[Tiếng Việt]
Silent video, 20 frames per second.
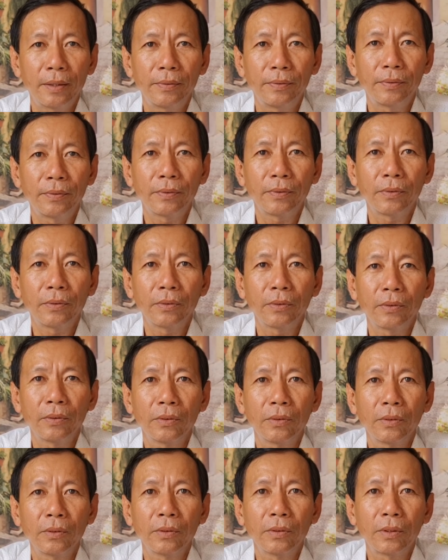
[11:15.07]
có chắc là tên
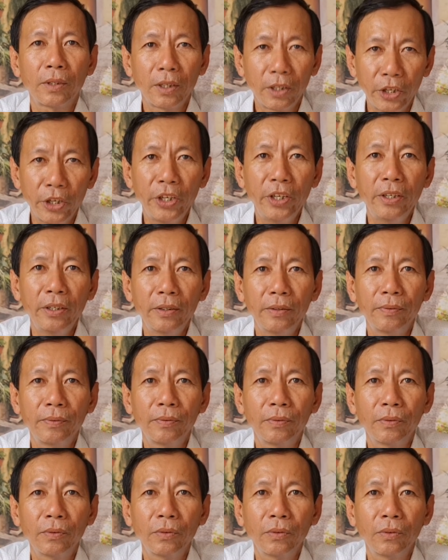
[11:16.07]
thúy không tên thúy
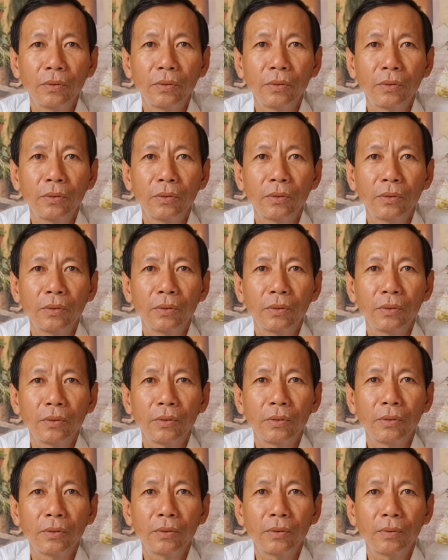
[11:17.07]
thúy rồi ok
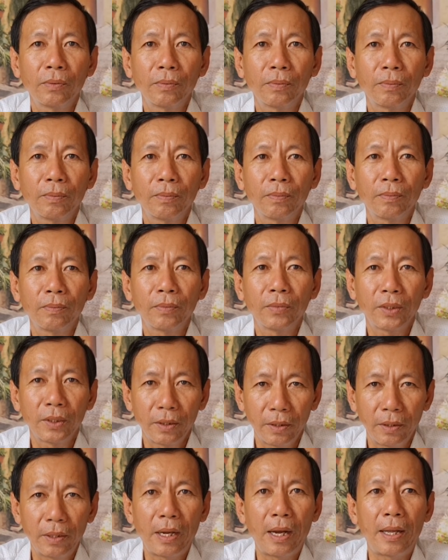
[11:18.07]
rồi ok chào anh nha
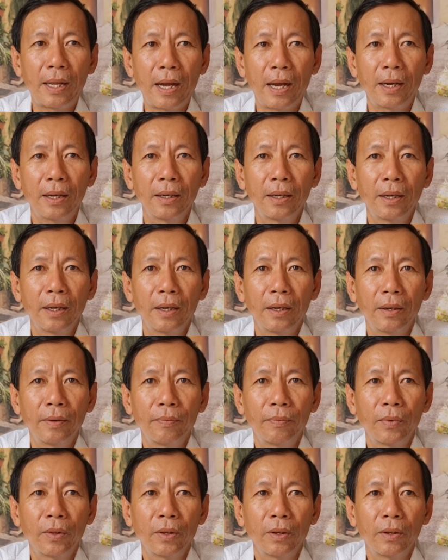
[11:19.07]
dạ dạ à, chúng ta
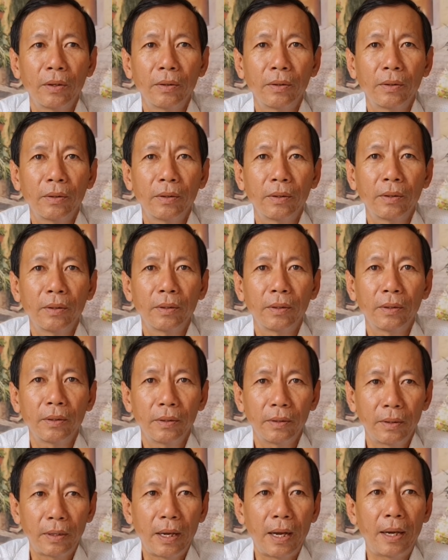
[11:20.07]
chờ đợi tin vui nha anh nha
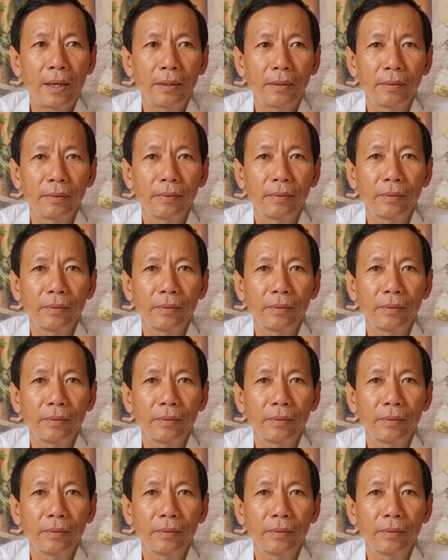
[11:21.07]
dạ dạ